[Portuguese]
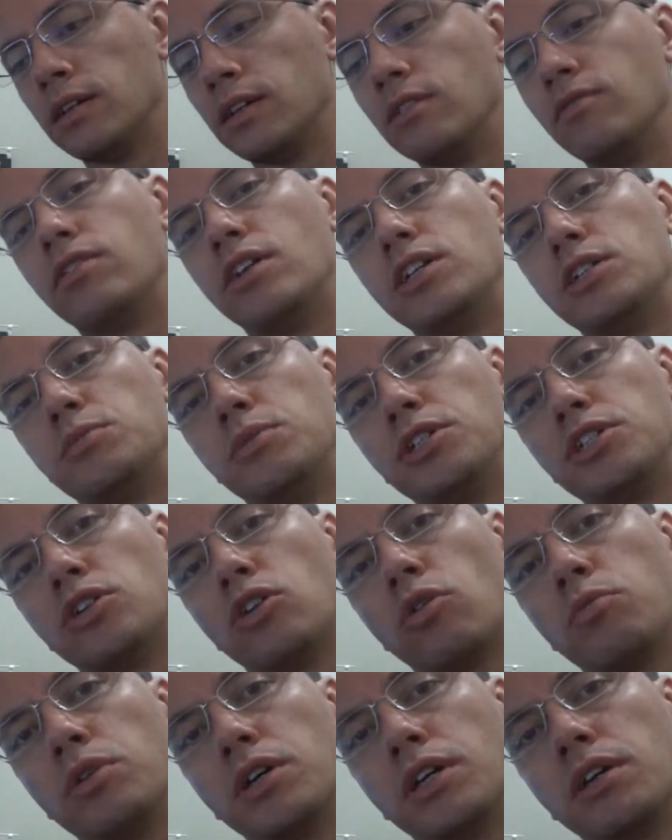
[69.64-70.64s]
Infelizmente
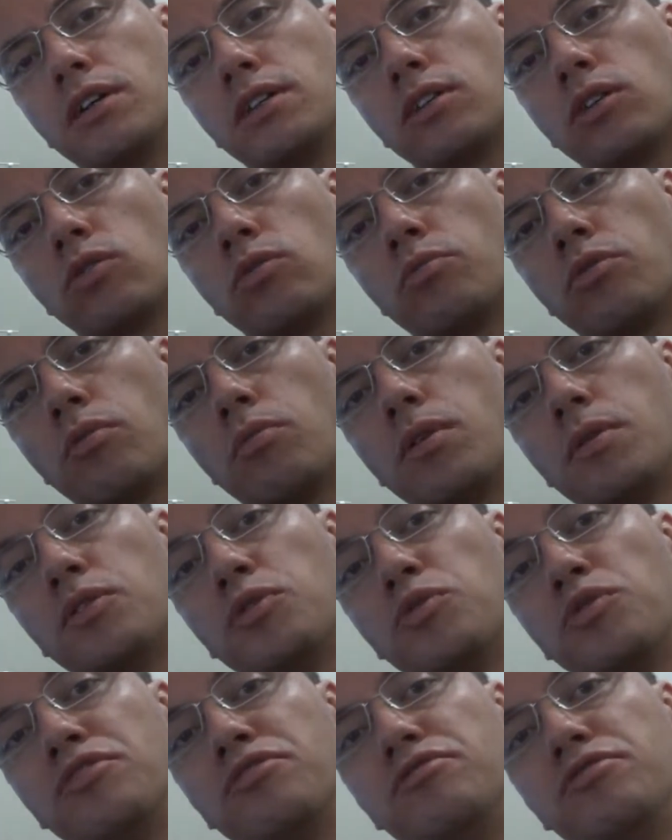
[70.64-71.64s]
a Hobby King com tá com problema
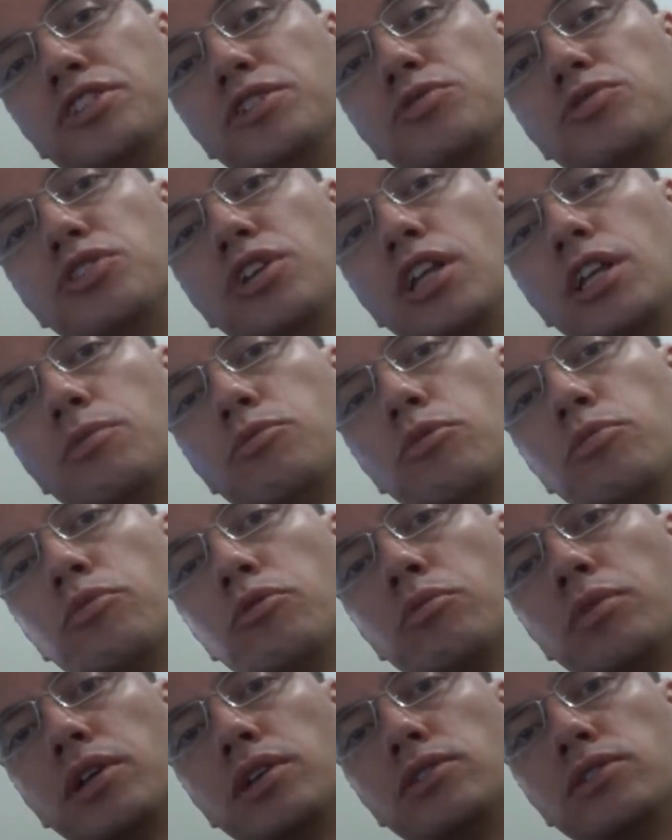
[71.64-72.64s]
no envio de lipo
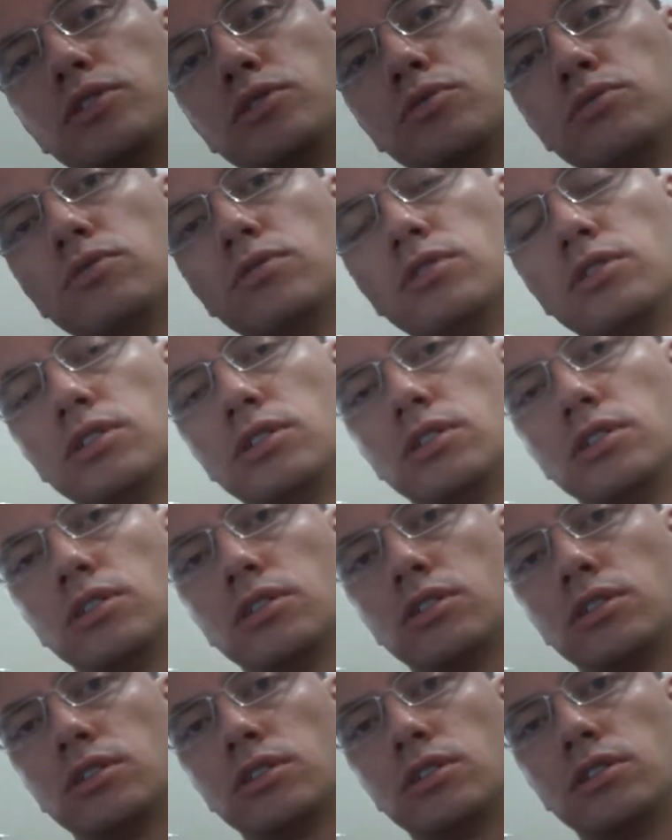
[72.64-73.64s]
pro Brasil.
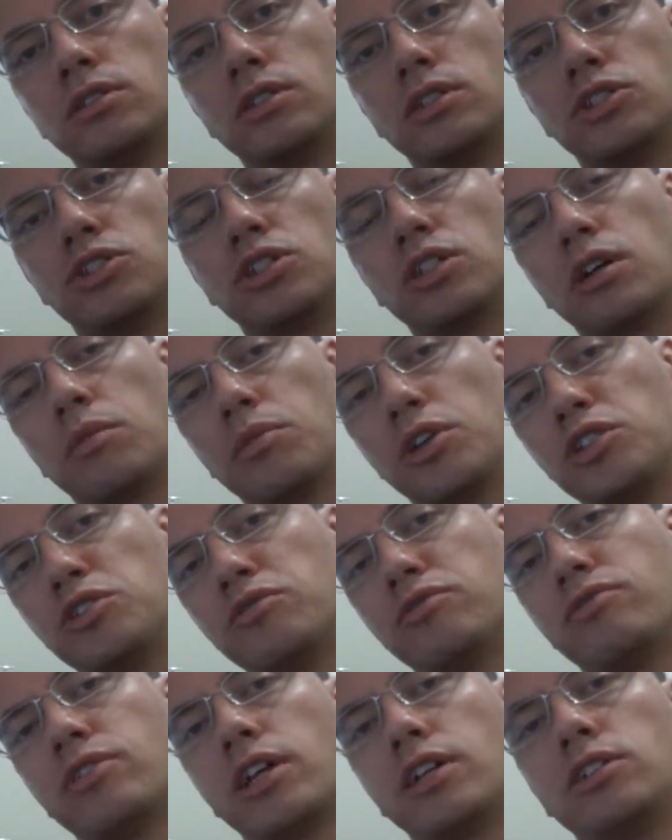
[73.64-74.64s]
Antigamente
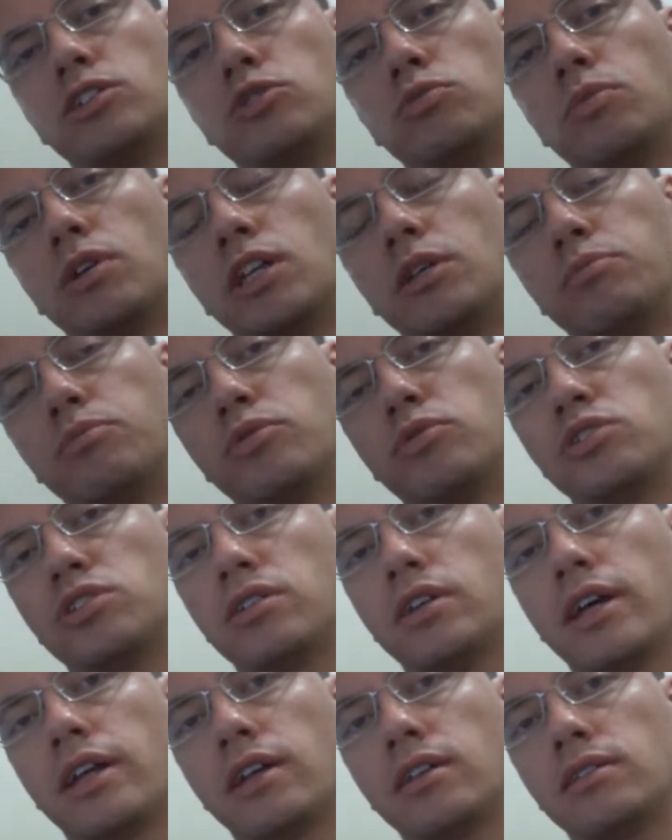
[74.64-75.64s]
o frete de uma lipo
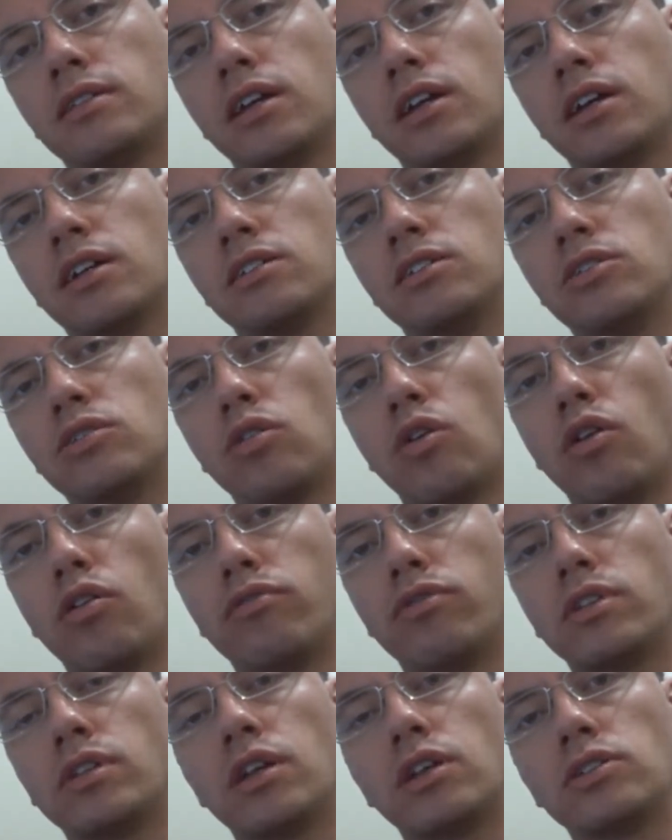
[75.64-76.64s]
era cerca de
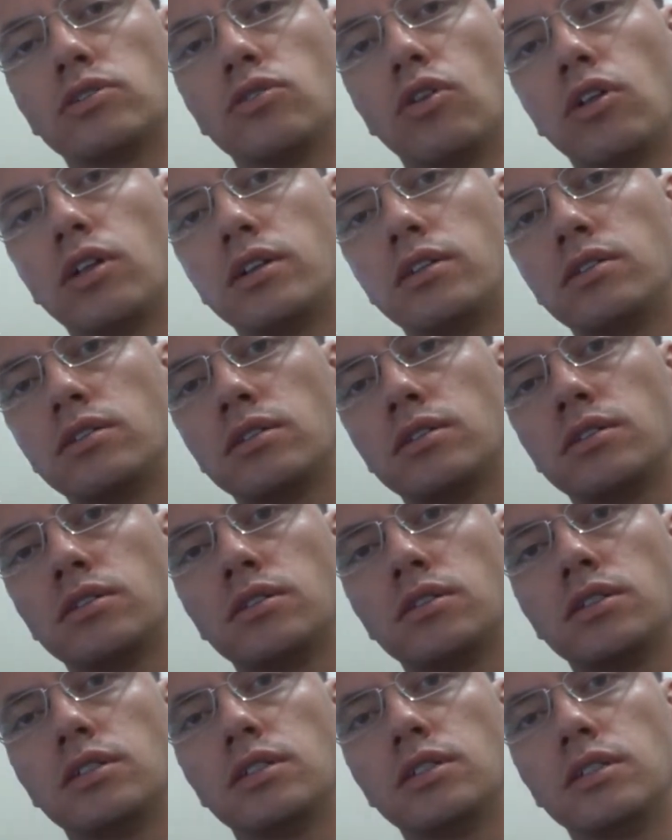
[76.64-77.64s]
9 a 10 dólares,
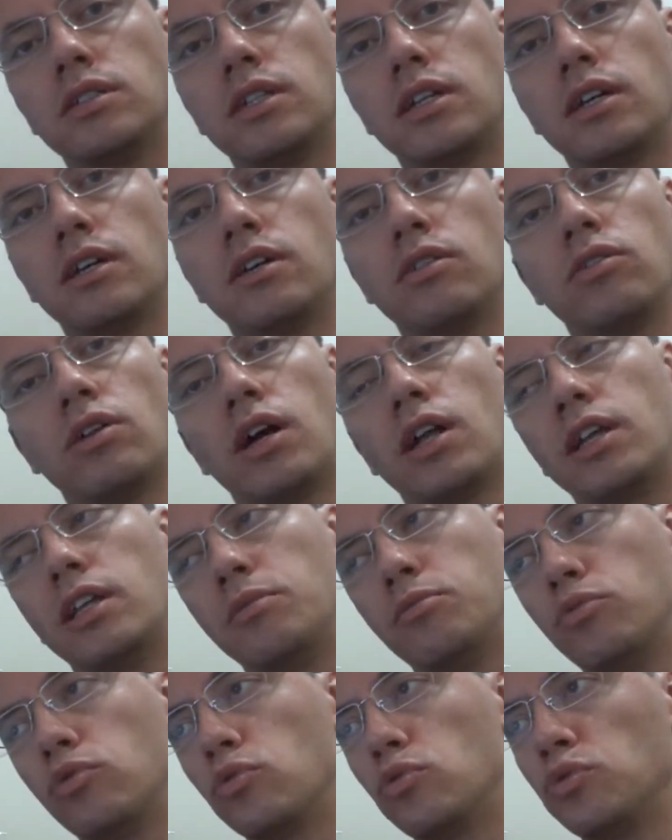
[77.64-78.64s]
né? A
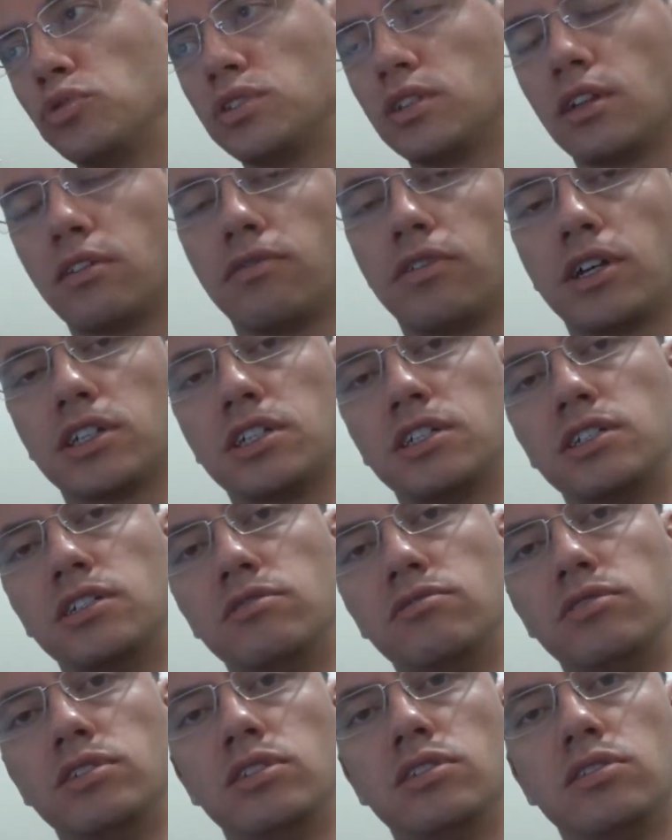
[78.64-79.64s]
lipo custa na faixa de
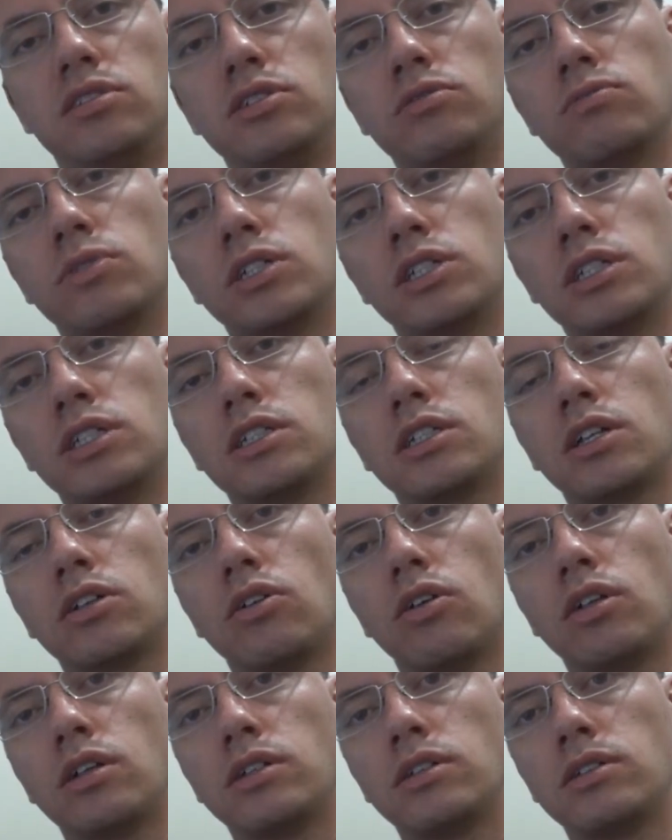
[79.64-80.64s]
25 a 30
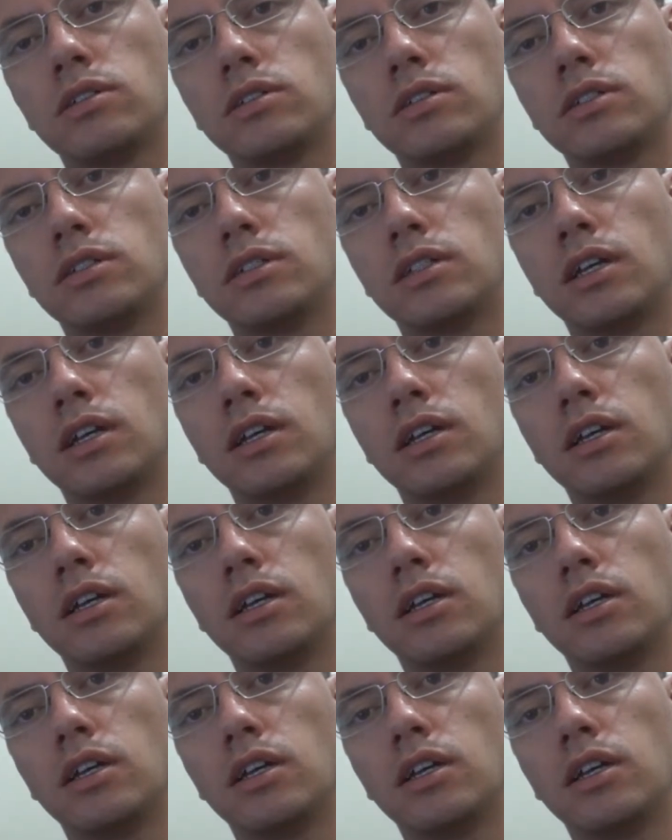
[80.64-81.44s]
dólares, né?